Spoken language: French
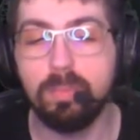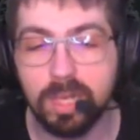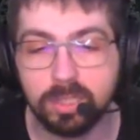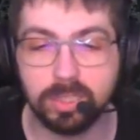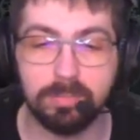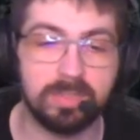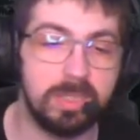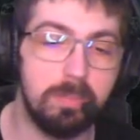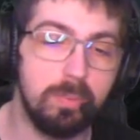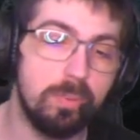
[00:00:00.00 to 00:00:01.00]
hommage un
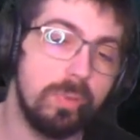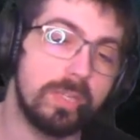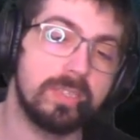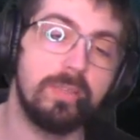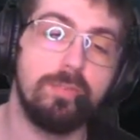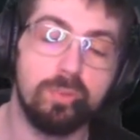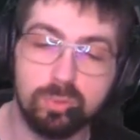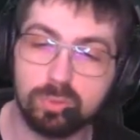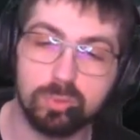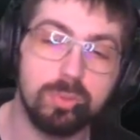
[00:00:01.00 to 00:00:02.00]
petit peu à ces
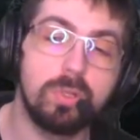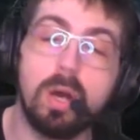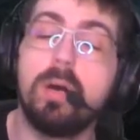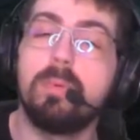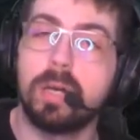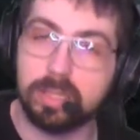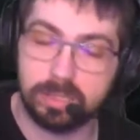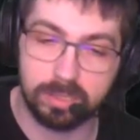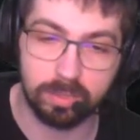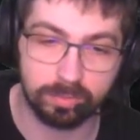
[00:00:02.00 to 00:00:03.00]
vieux jeux comme
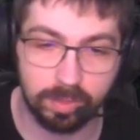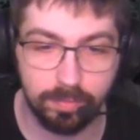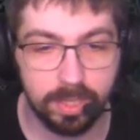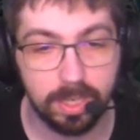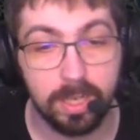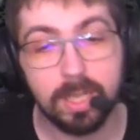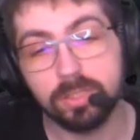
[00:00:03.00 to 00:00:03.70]
Resident Evil,